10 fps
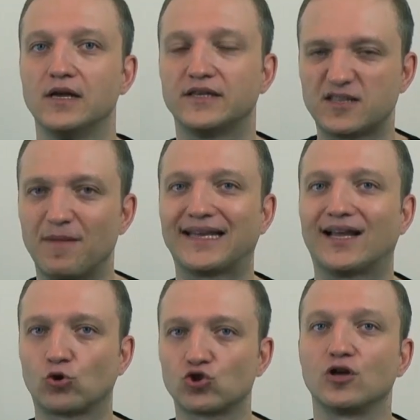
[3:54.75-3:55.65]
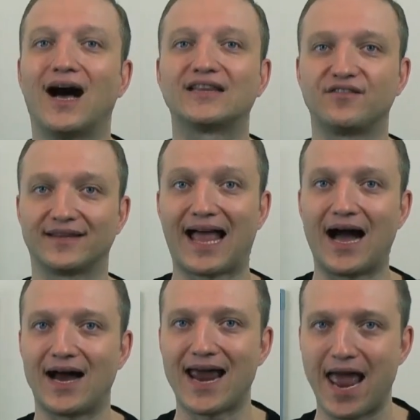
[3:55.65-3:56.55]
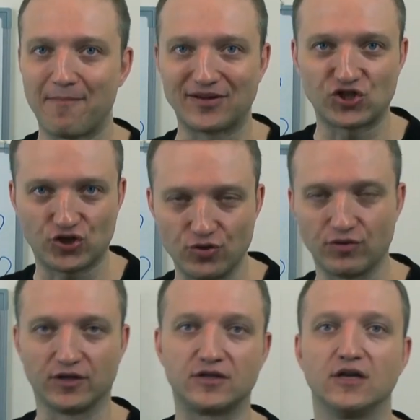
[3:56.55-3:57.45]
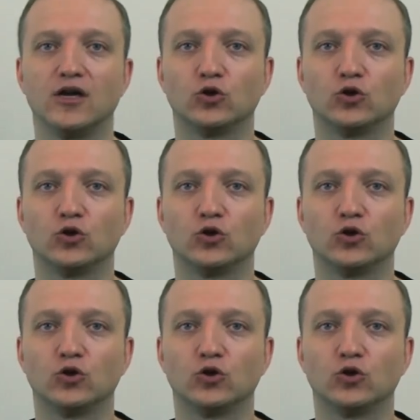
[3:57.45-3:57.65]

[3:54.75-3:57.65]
Несмотря на то, что ответ I am a student,